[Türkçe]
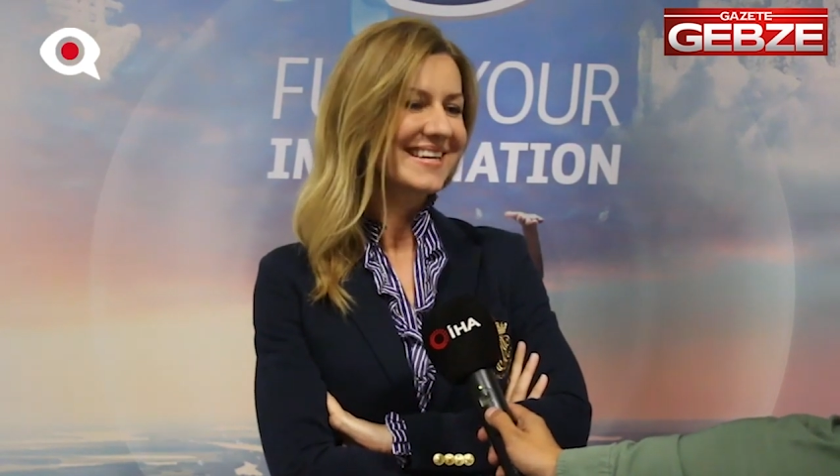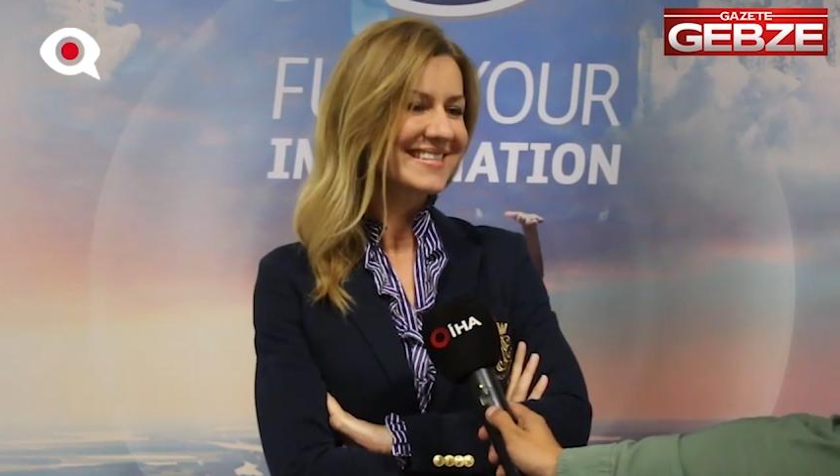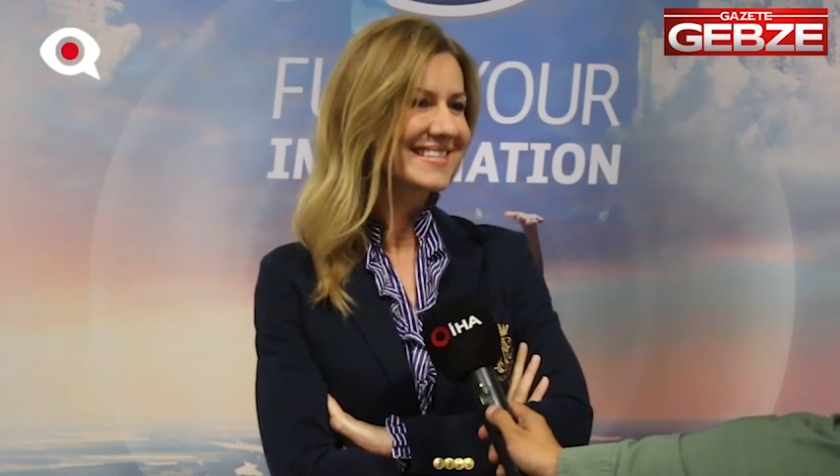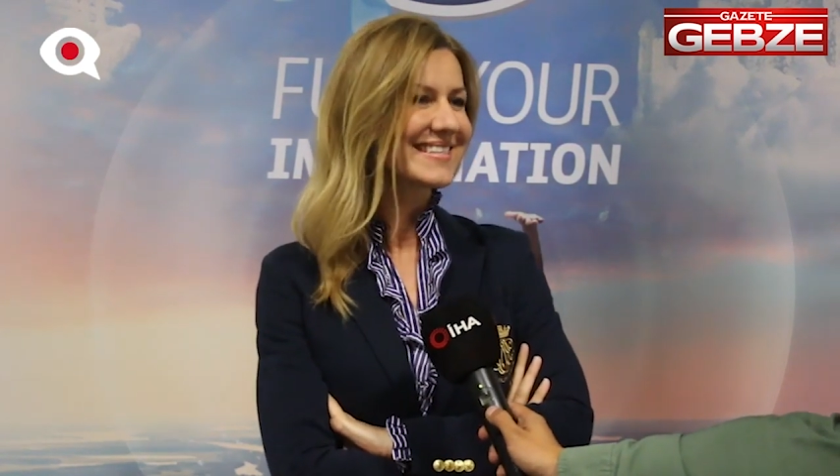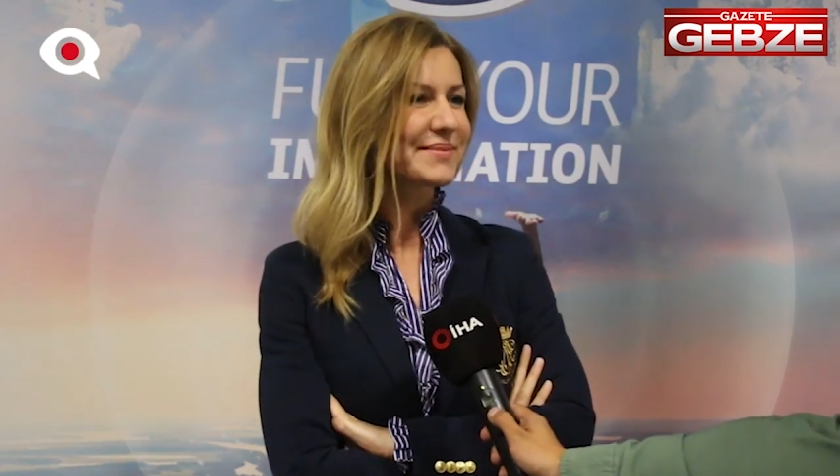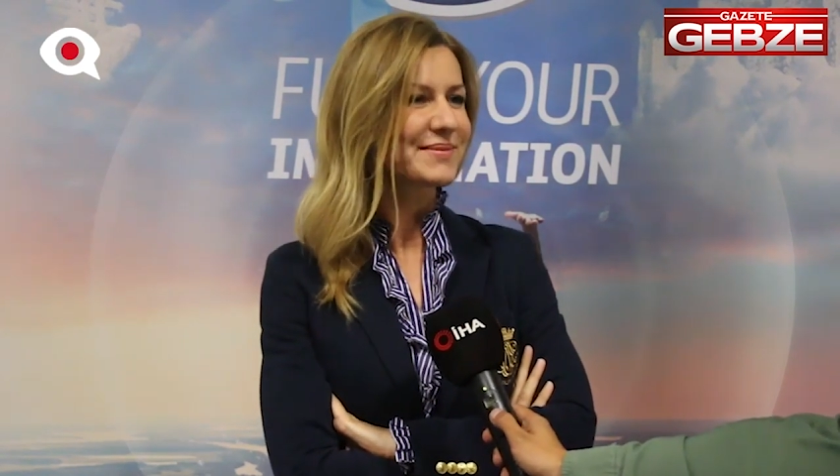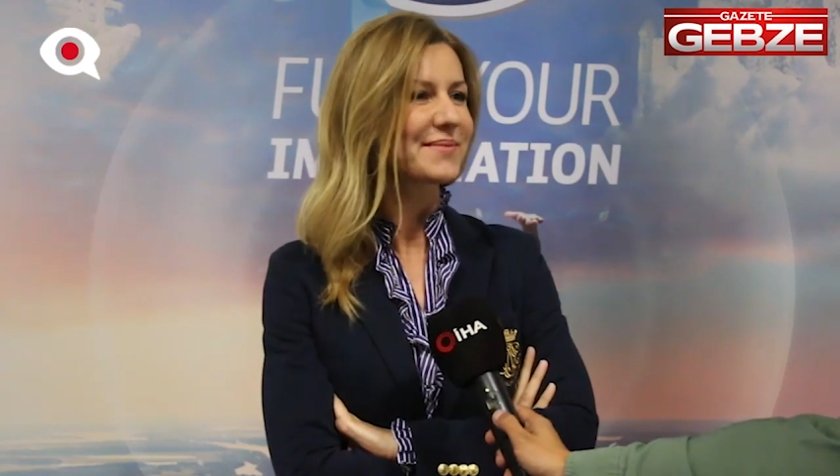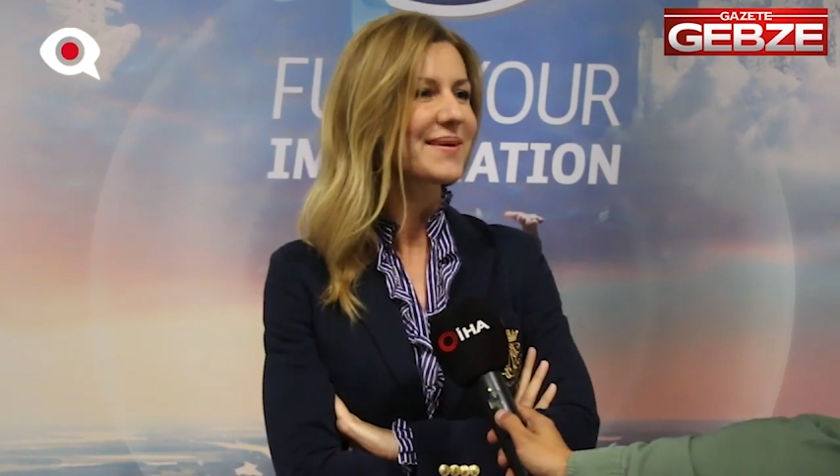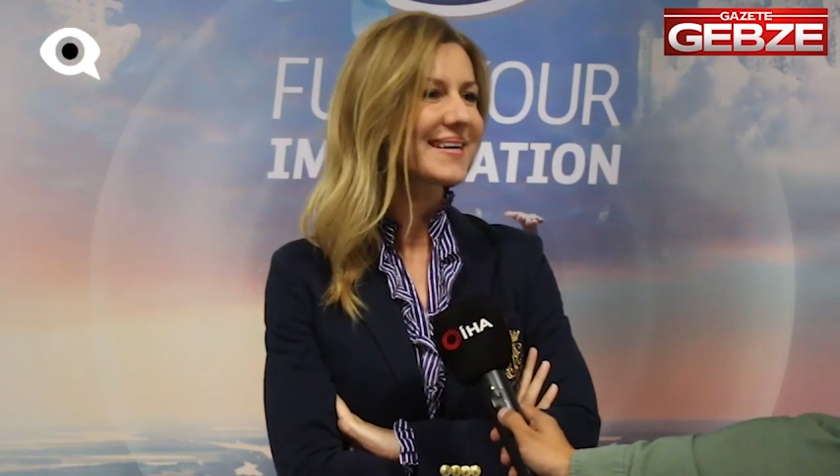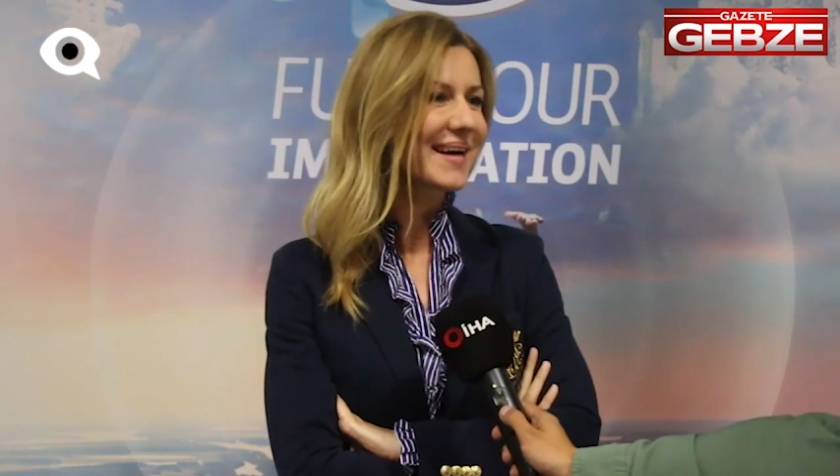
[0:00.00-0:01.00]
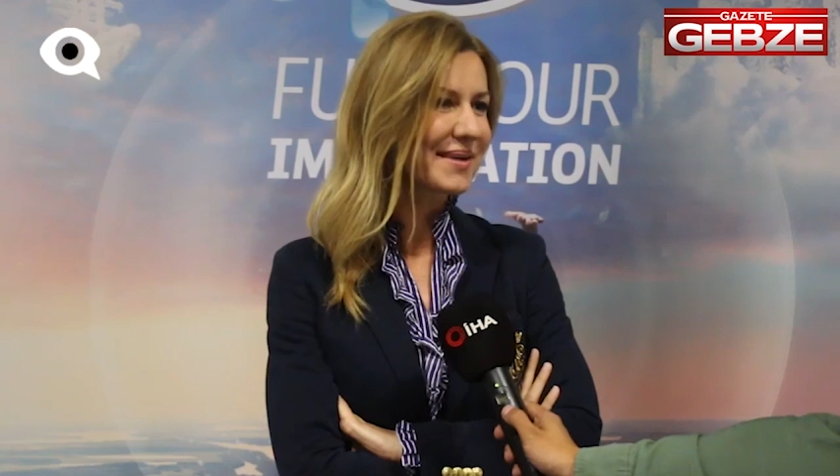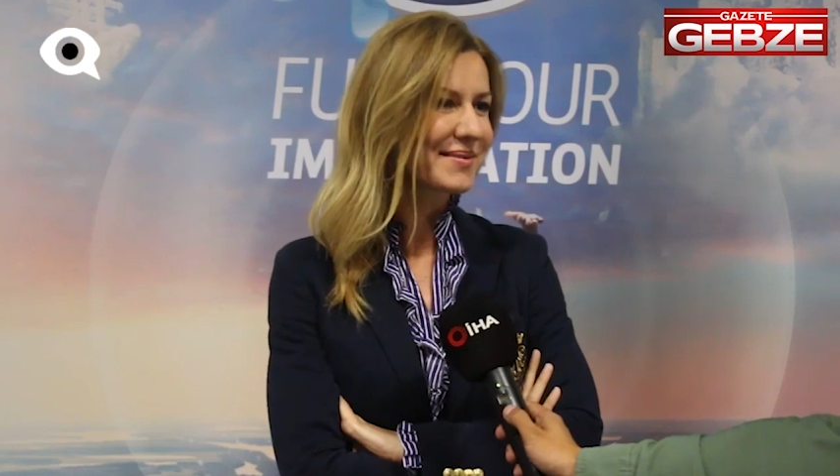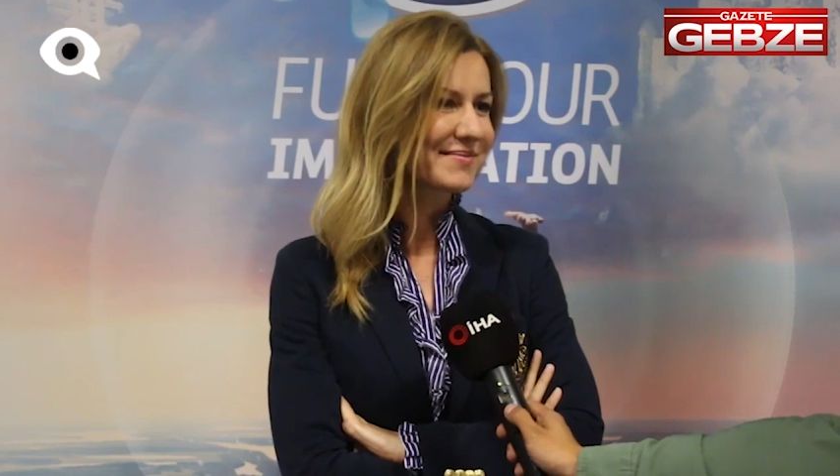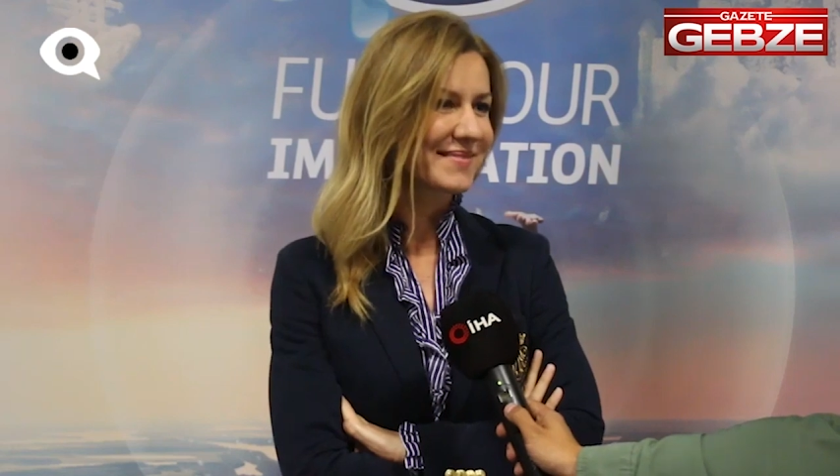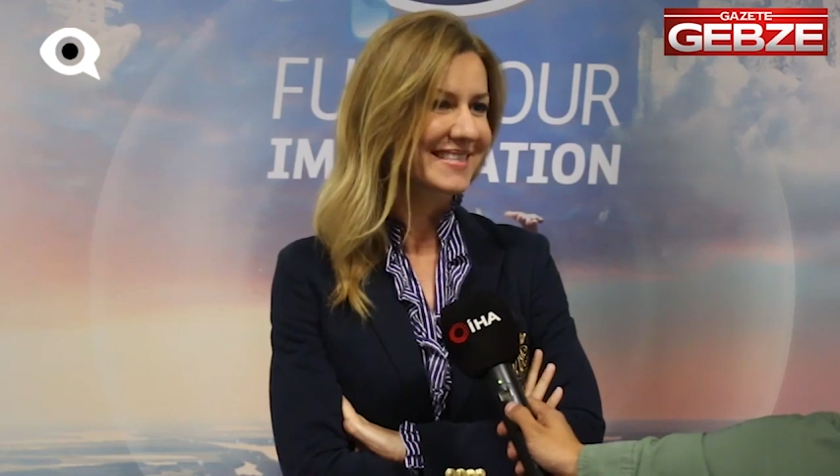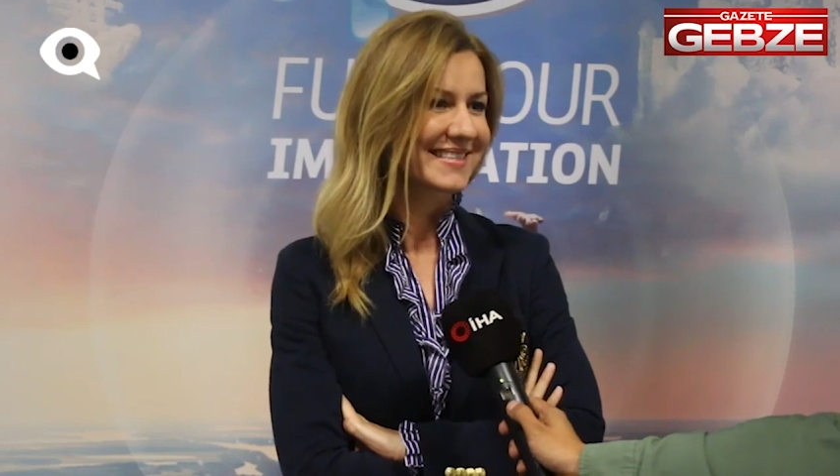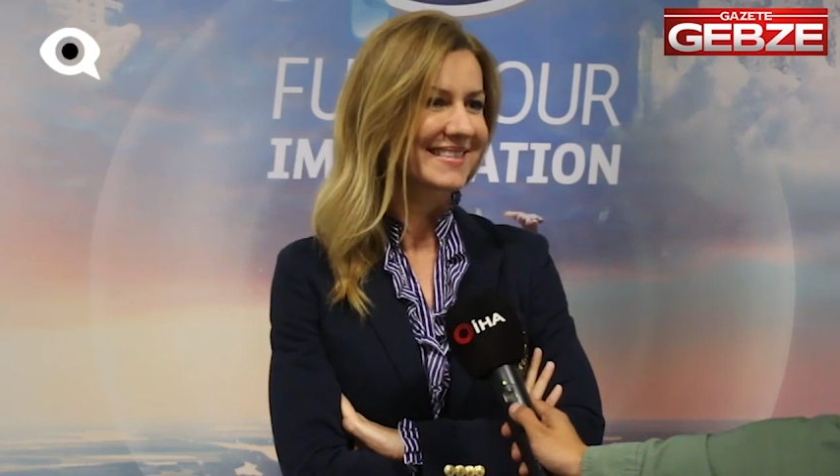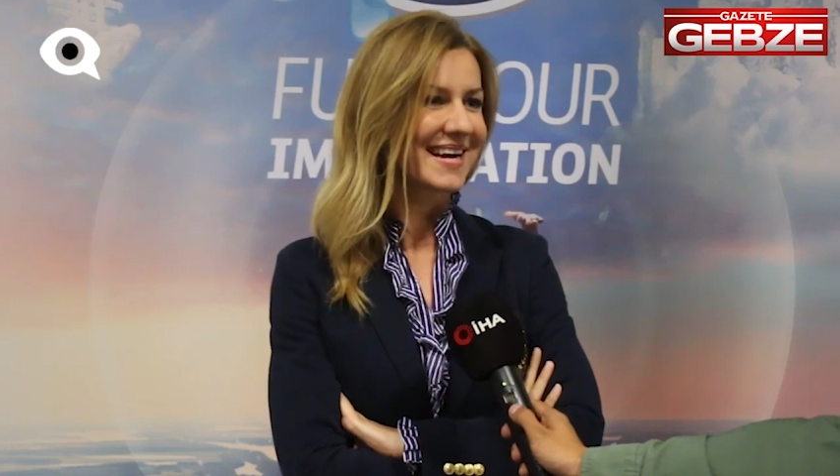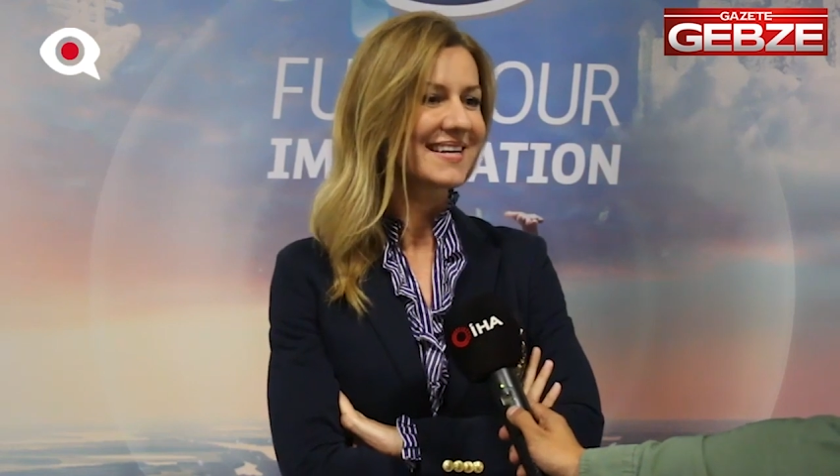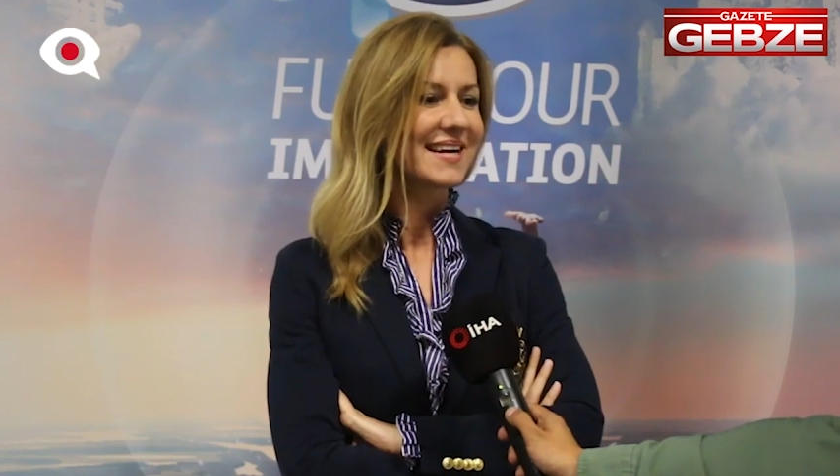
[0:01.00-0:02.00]
inançlarını hiçbir zaman
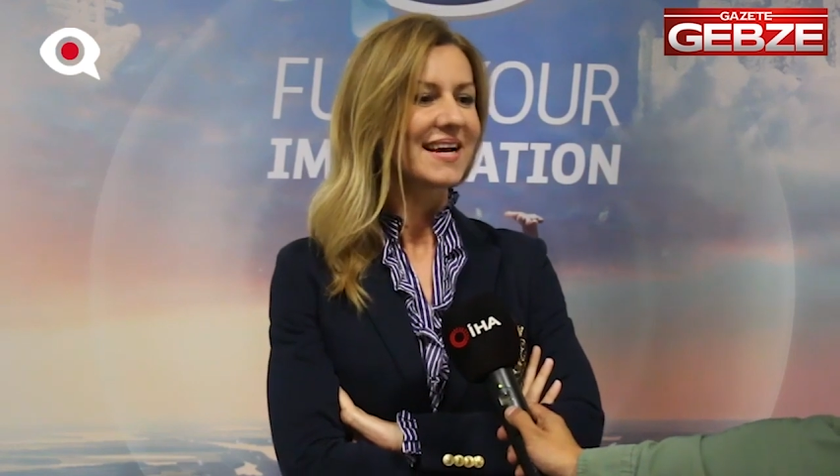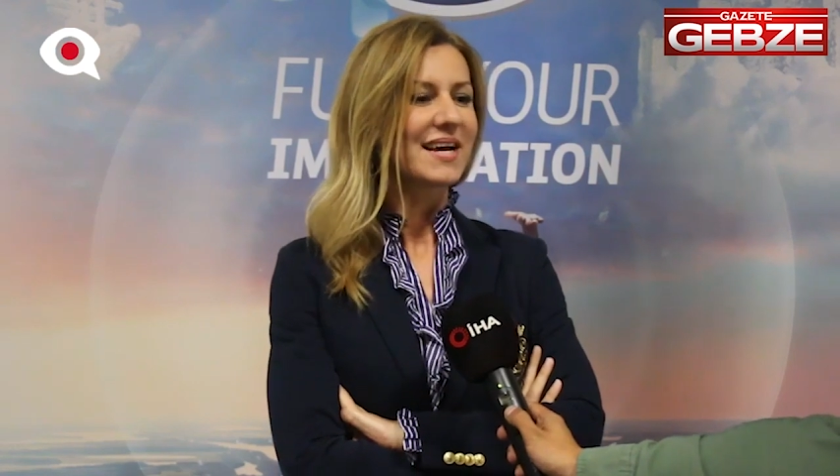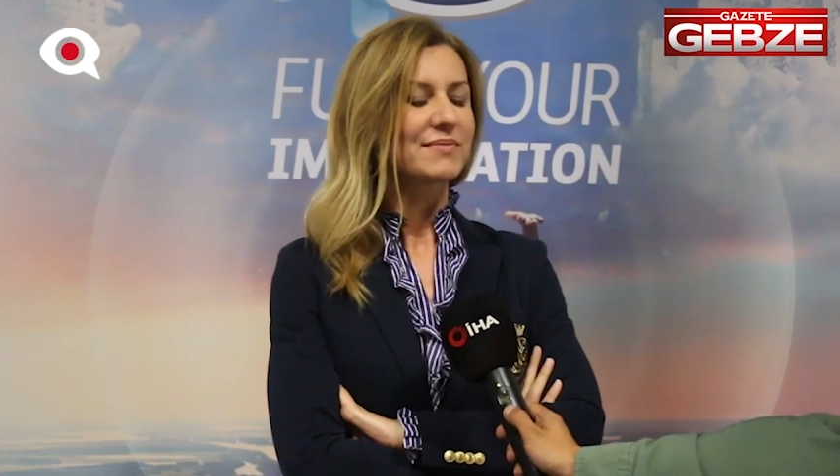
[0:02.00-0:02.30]
kaybetmesinler.